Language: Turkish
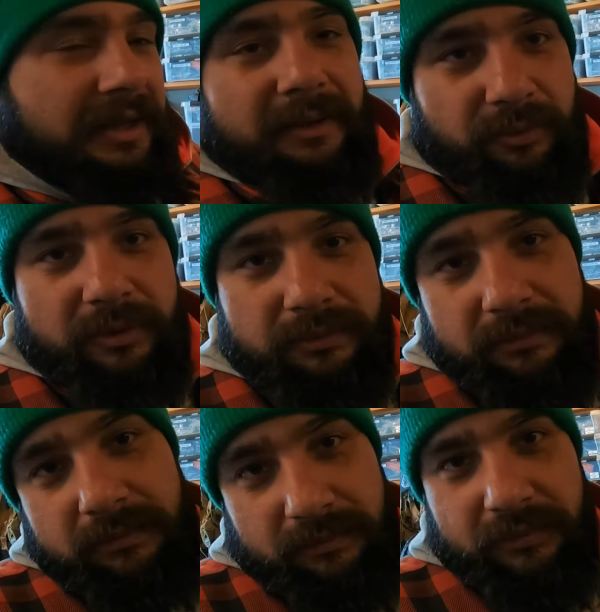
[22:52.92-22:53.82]
da alamıyorum
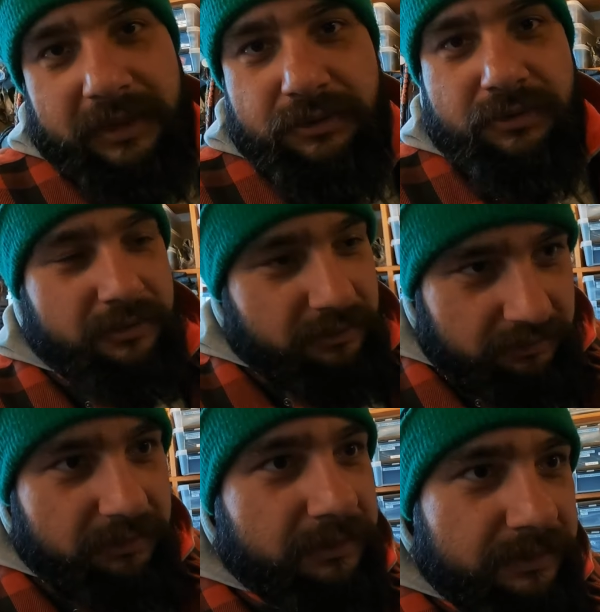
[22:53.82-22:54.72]
buradan
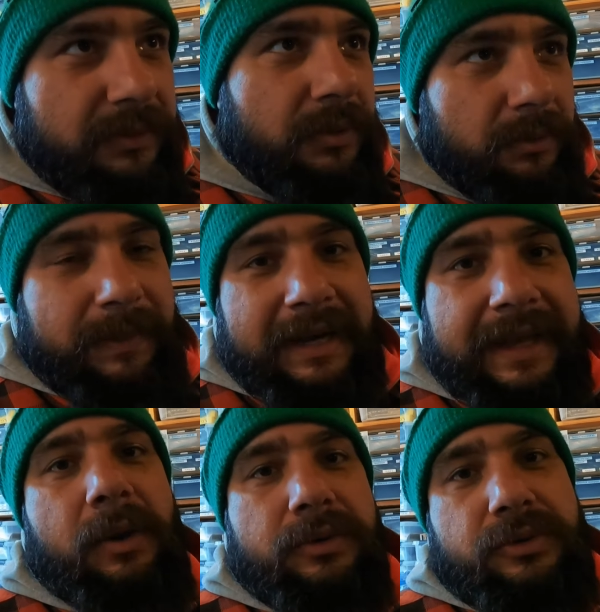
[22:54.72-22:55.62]
çünkü o
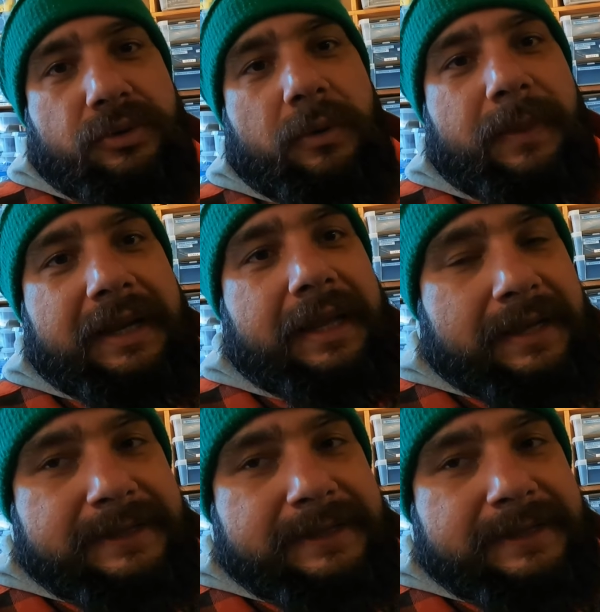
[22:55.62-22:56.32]
belge yok çünkü o belge